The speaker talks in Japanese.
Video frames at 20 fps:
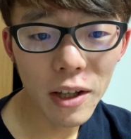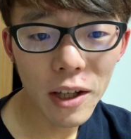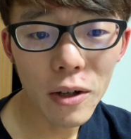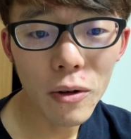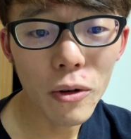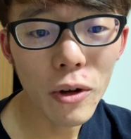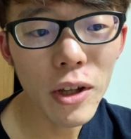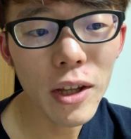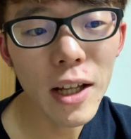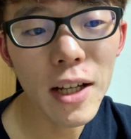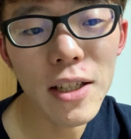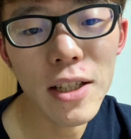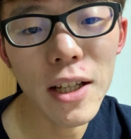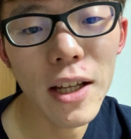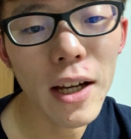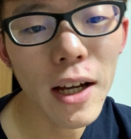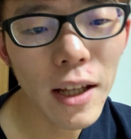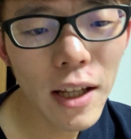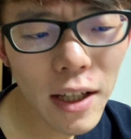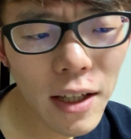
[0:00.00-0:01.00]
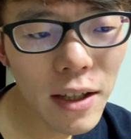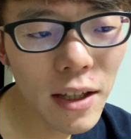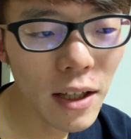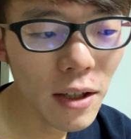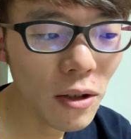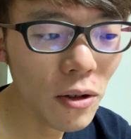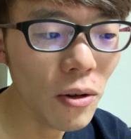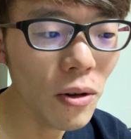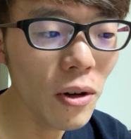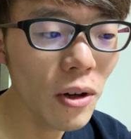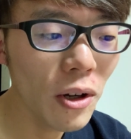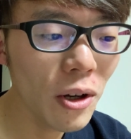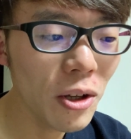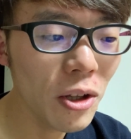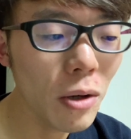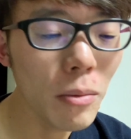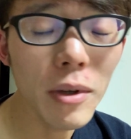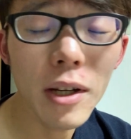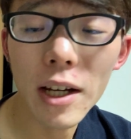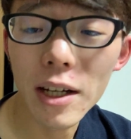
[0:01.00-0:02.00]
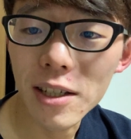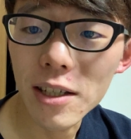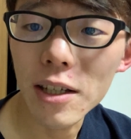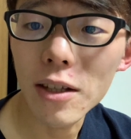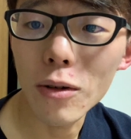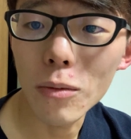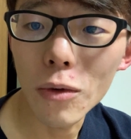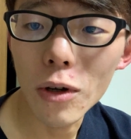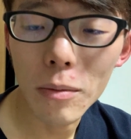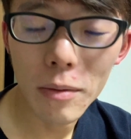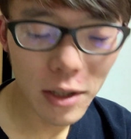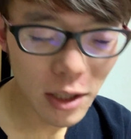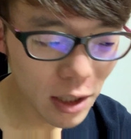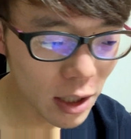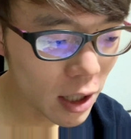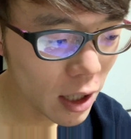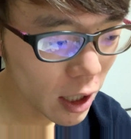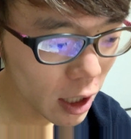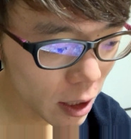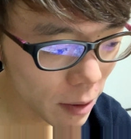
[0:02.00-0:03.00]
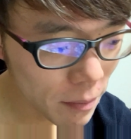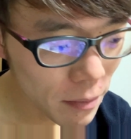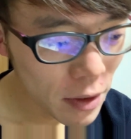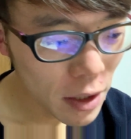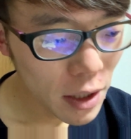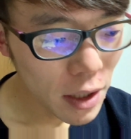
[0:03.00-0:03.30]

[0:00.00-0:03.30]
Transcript: ね、要因なんじゃないかなって今日読み返してて思いました。はい。